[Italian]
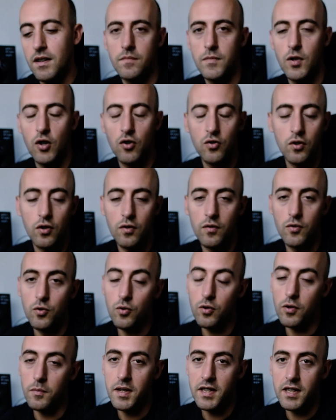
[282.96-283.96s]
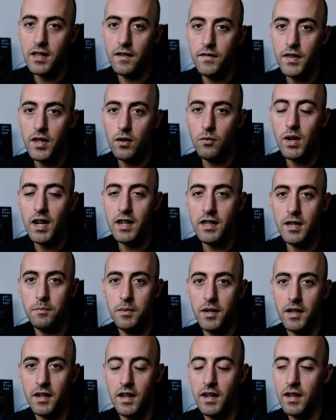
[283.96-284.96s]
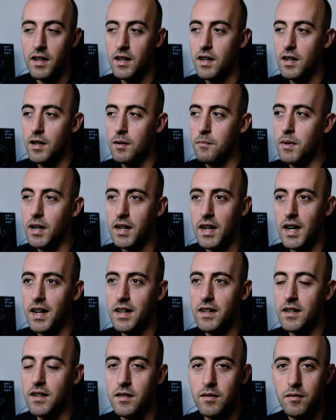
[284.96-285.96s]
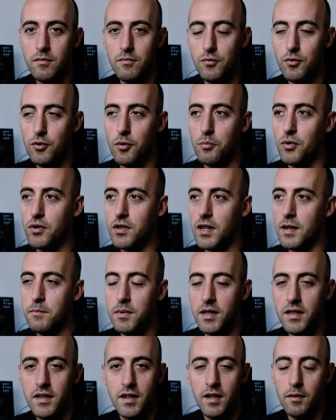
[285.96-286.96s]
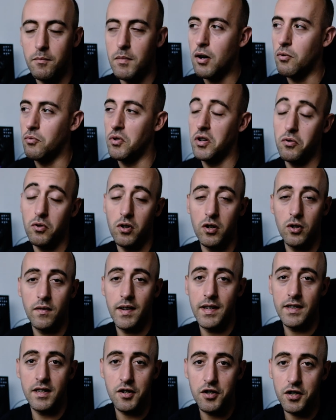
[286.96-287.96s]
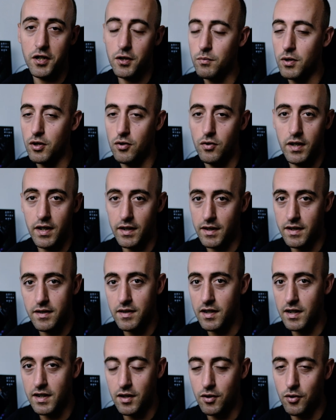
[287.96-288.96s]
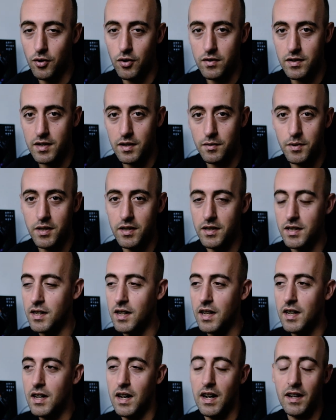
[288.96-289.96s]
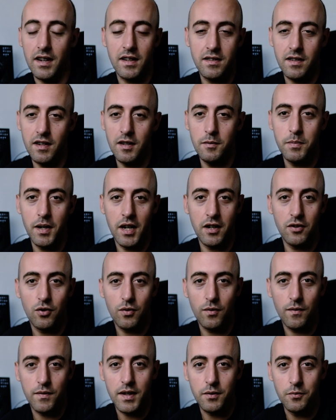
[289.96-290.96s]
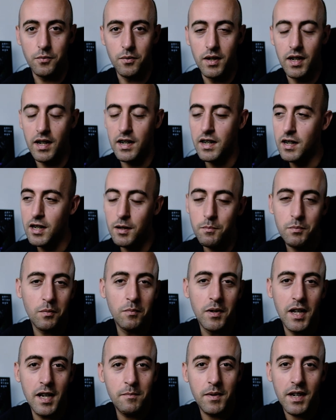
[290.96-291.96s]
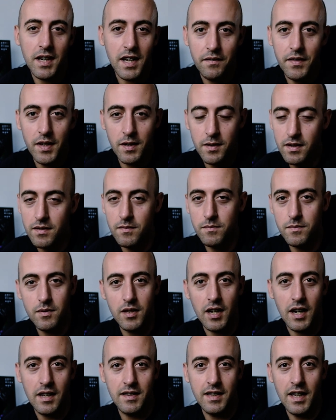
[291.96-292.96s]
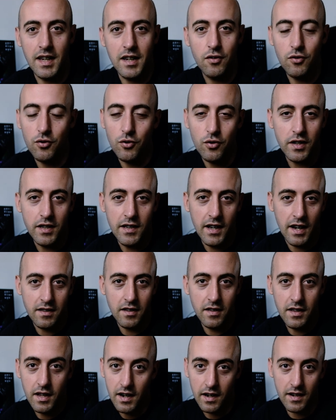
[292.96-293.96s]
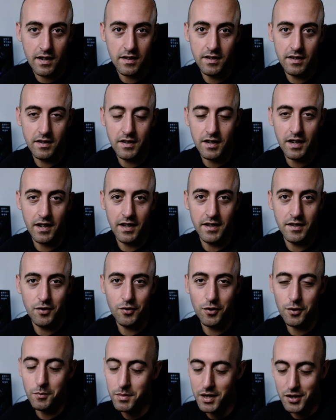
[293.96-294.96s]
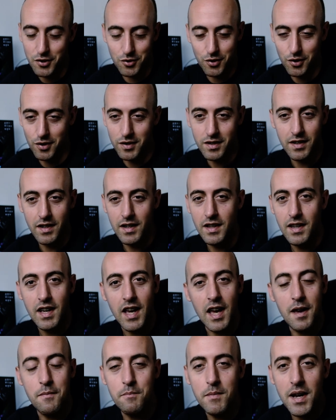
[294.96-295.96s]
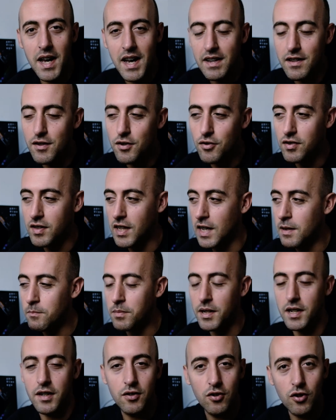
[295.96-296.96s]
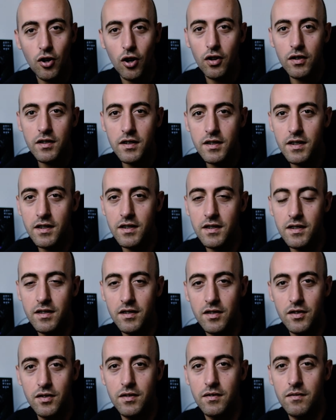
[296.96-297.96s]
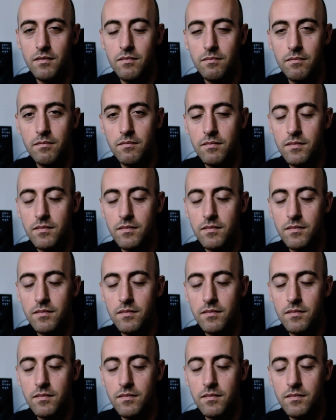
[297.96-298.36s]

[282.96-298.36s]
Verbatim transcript: Ho solo voluto mettervi in guardia perché magari uno potrebbe dire ma 1,95 euro non è chissà che cosa, quindi anche se li perdo non fa nulla. Il problema è che vi trattengono i dati della carta di credito, perciò è meglio sempre non, mm,